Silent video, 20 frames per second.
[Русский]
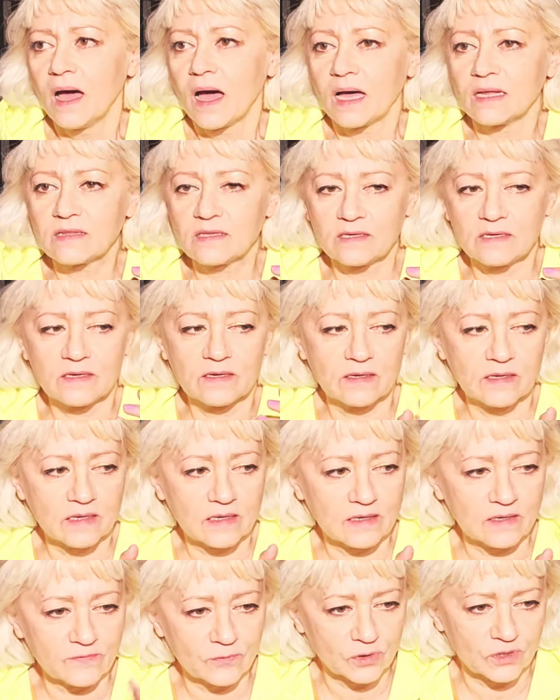А
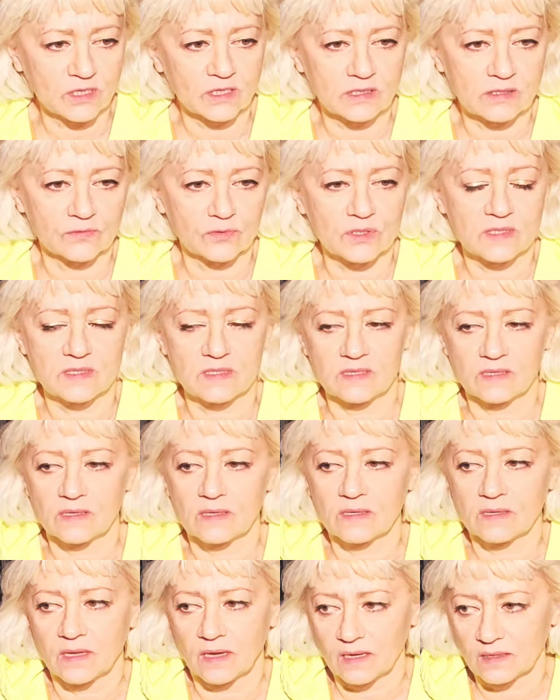ты вот это вот
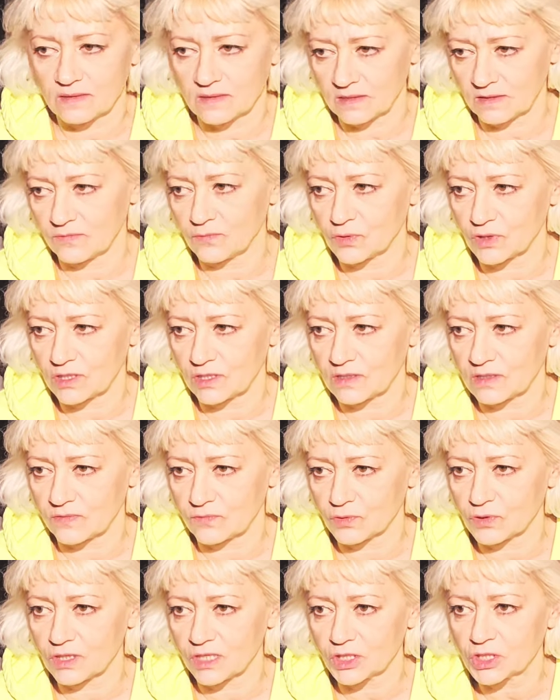сделала, а ты вот это
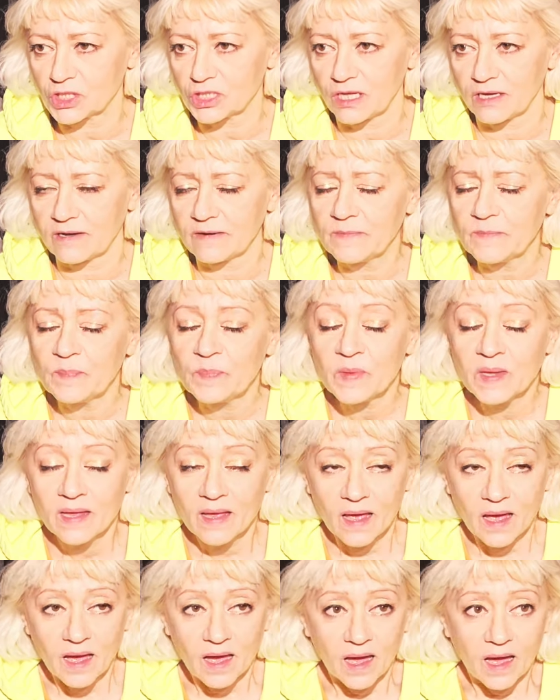вот нашла.
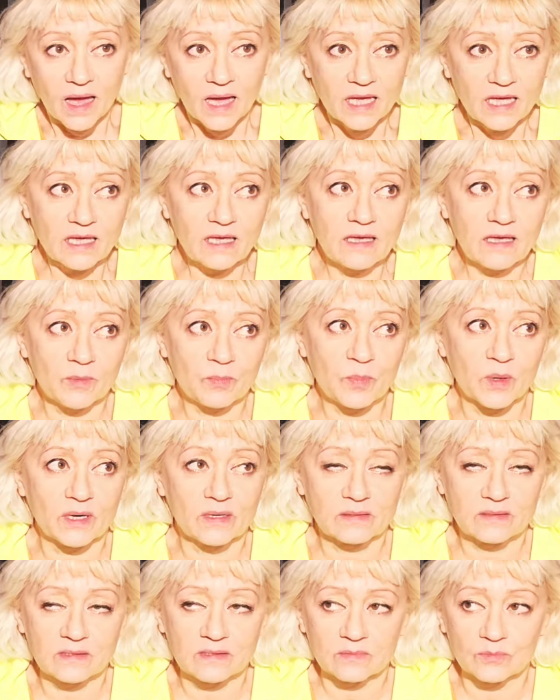И
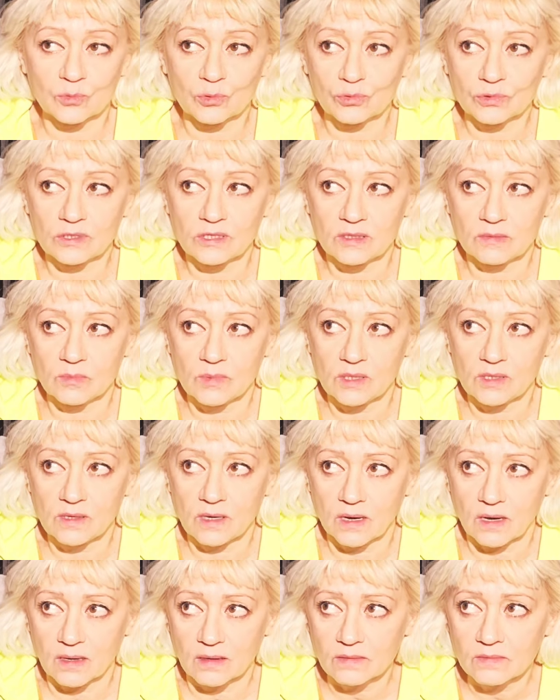поэтому для
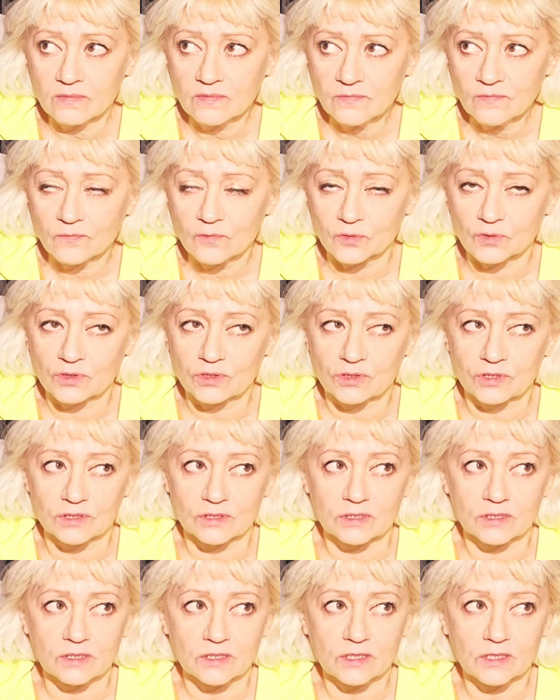меня вот
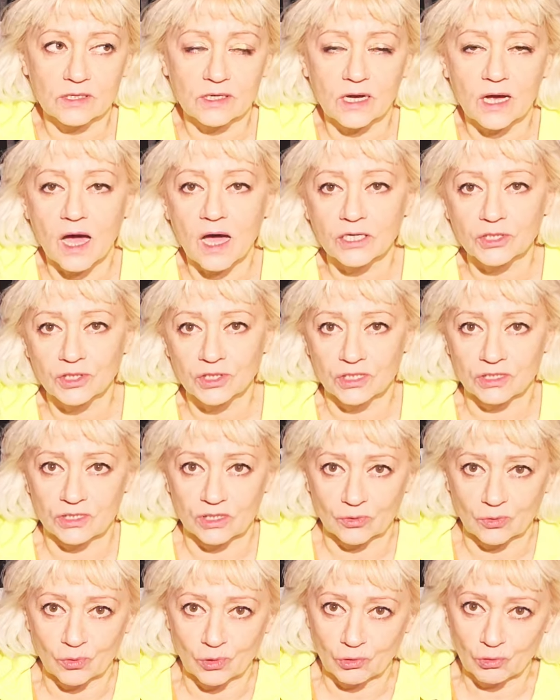э, каждый
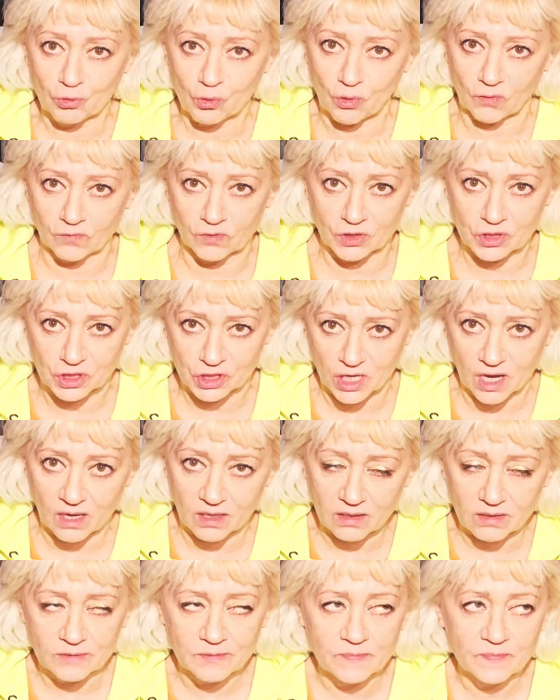такой новый
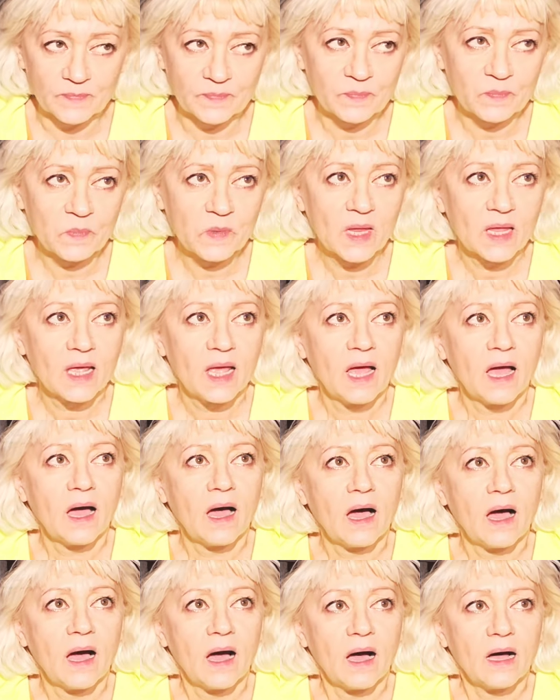шаг
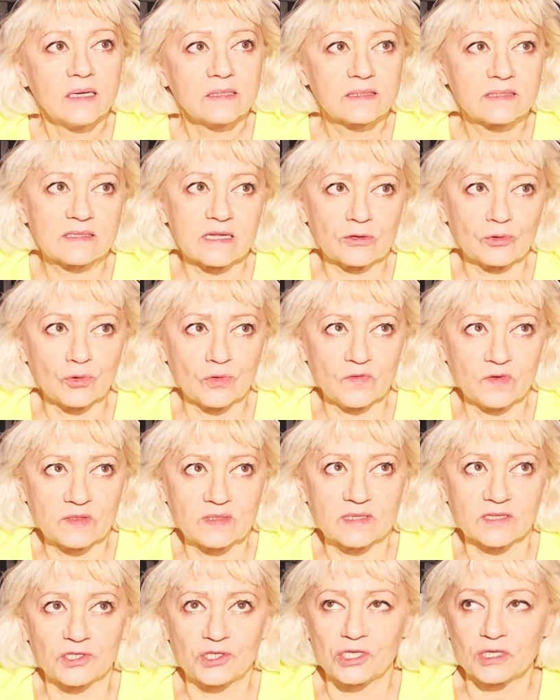
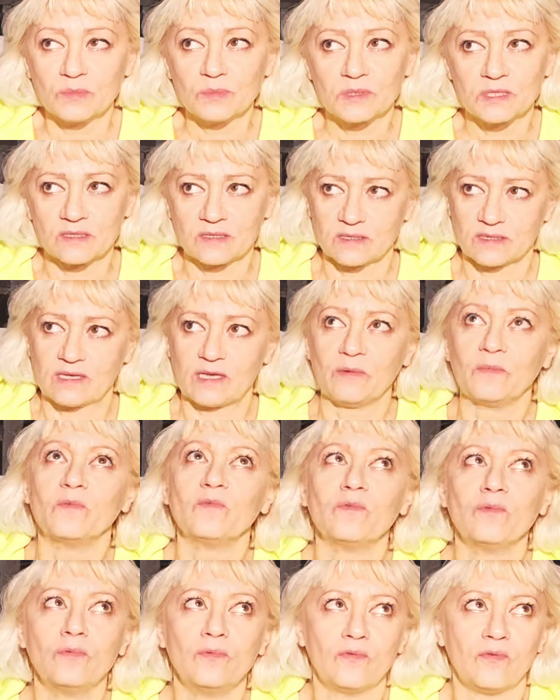становится чем-то
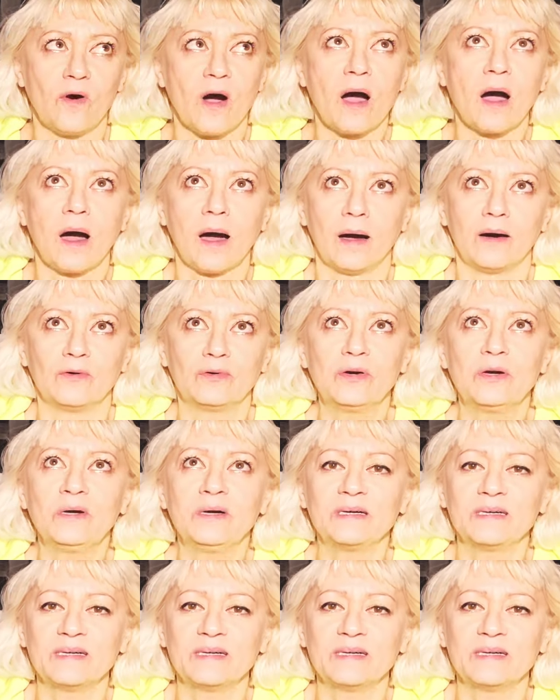таким вау,